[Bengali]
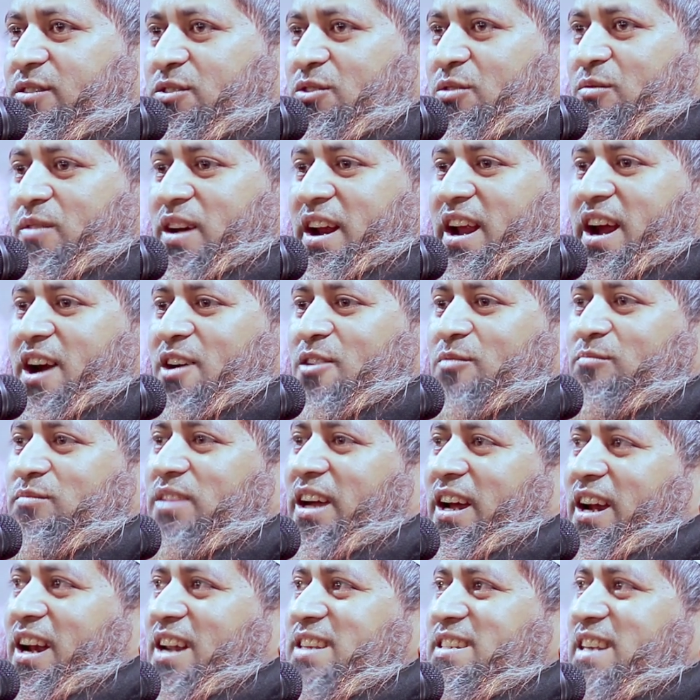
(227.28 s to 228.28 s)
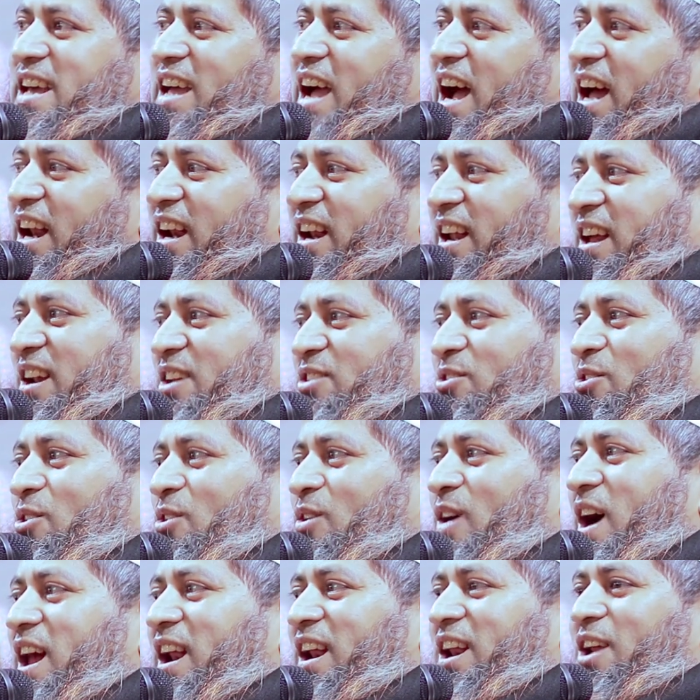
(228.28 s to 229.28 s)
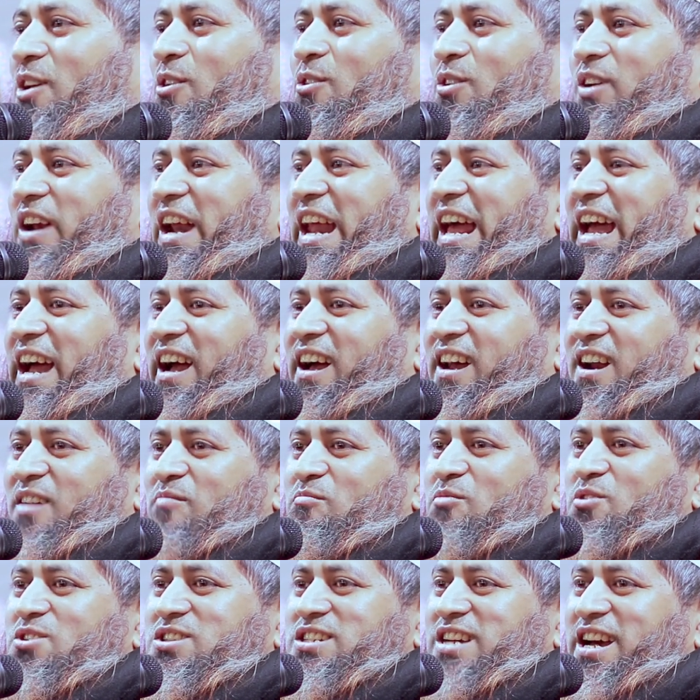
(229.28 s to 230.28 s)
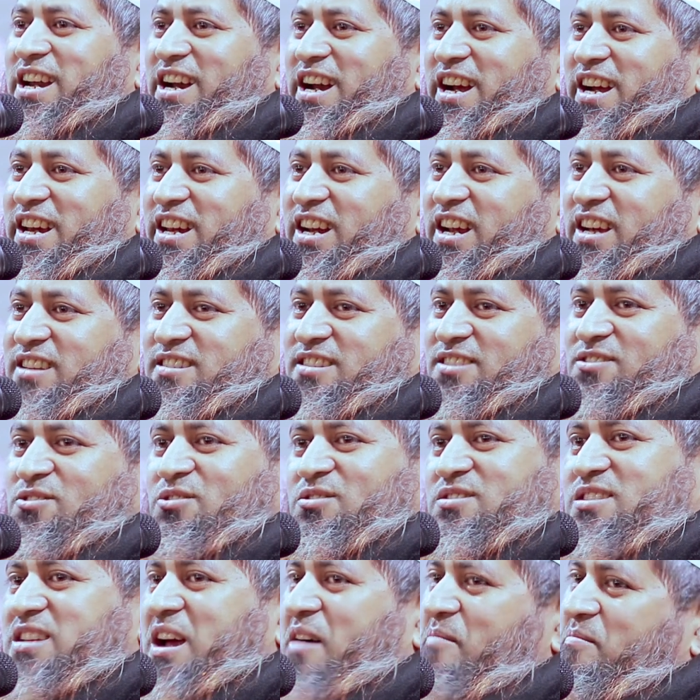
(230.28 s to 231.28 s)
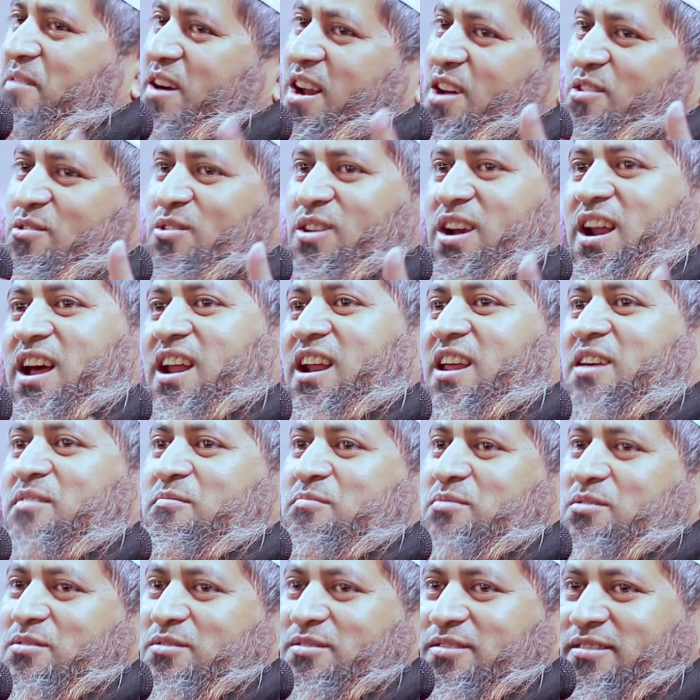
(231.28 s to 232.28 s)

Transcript: তোমার হেডম থাকলে যায় আল্লাহরে ধরো আল্লাহ ল্যাংরা মশা রেডি রাখছে তোর চাপাড়া করলে আলেম